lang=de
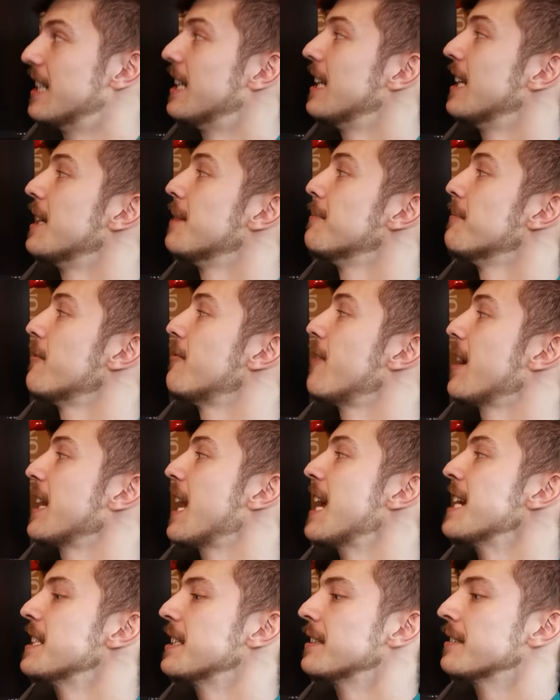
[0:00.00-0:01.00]
ähm,
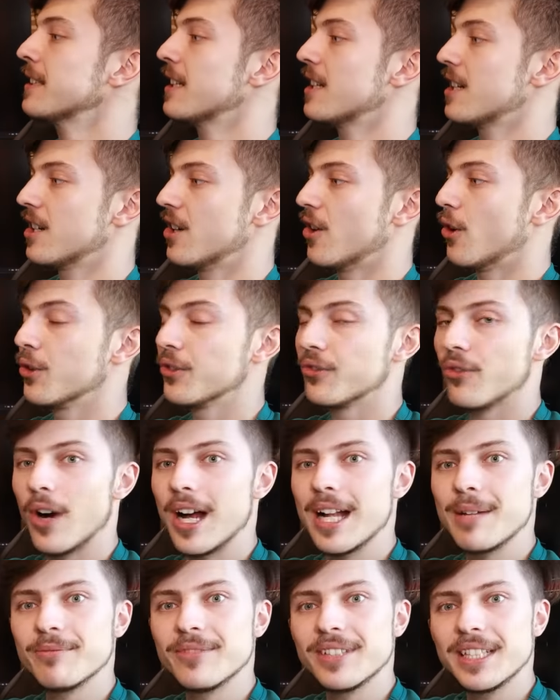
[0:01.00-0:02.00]
vergleichen und
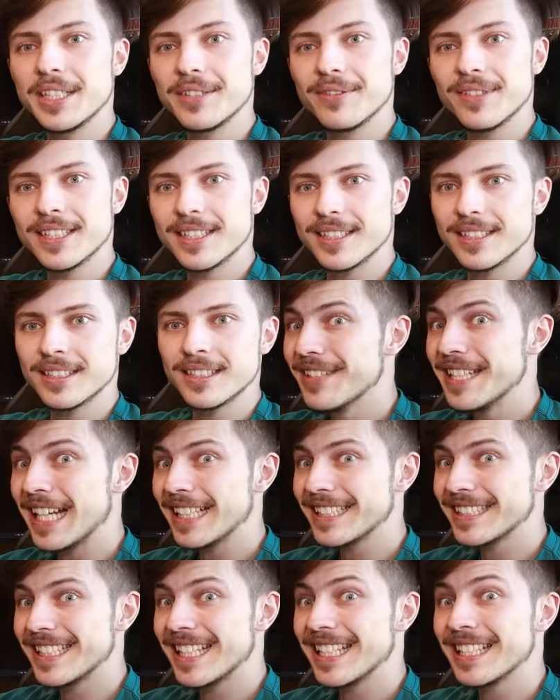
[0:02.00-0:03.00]
vor allem will ich wissen, wie
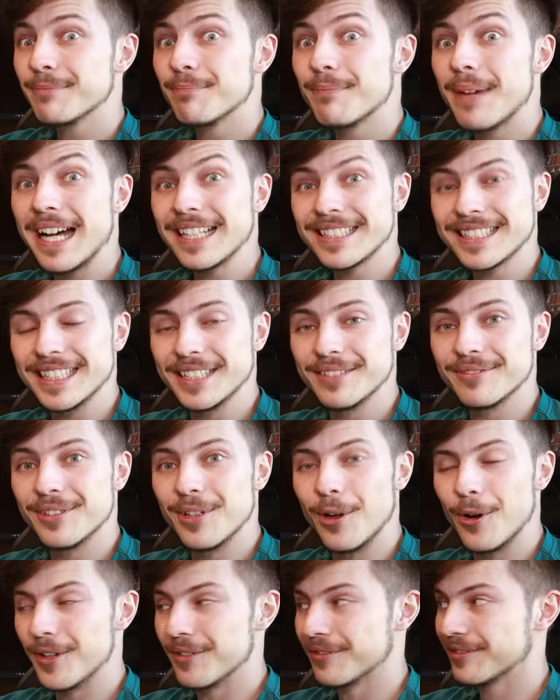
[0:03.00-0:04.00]
das Ding passiv
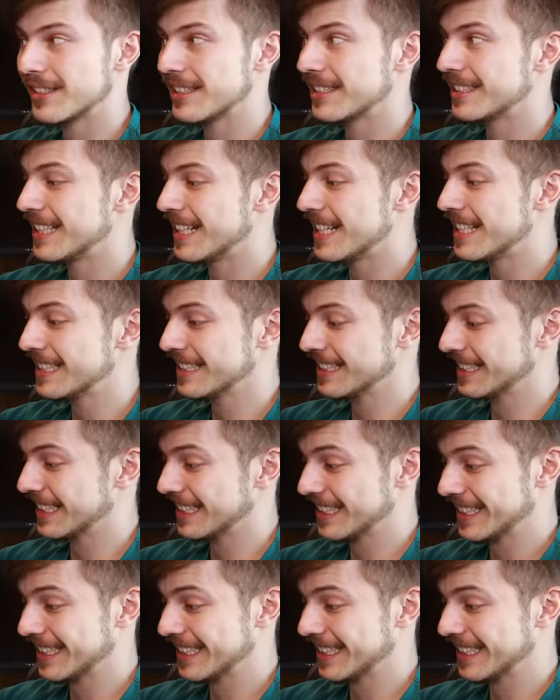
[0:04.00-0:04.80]
läuft. Ja?